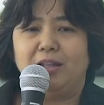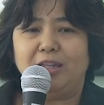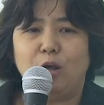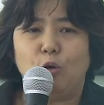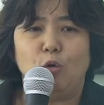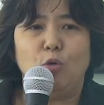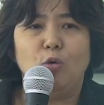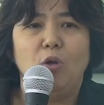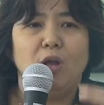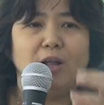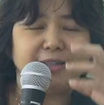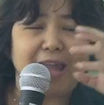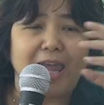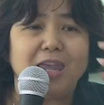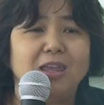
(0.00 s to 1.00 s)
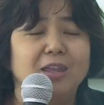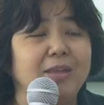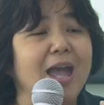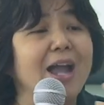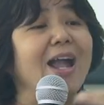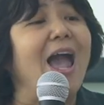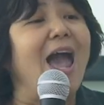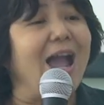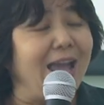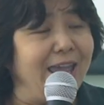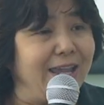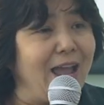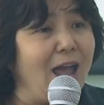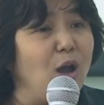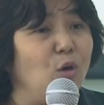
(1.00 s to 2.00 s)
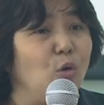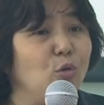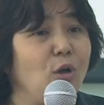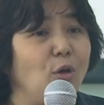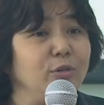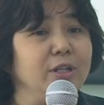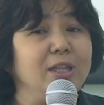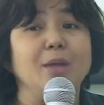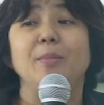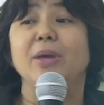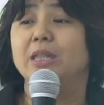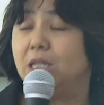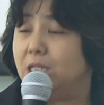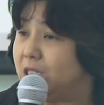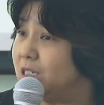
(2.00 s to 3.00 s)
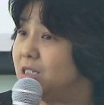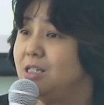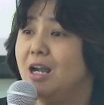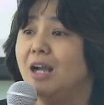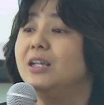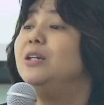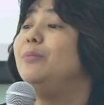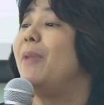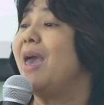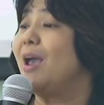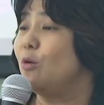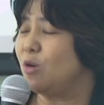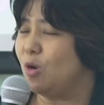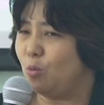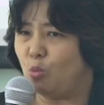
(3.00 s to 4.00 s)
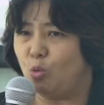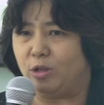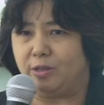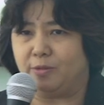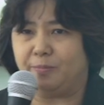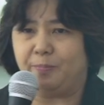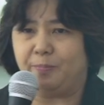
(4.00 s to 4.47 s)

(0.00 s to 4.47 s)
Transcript: เดี๋ยวใส่หน้ากากให้เขาจะได้ไม่ติดเชื้อคือแม่เขากังวล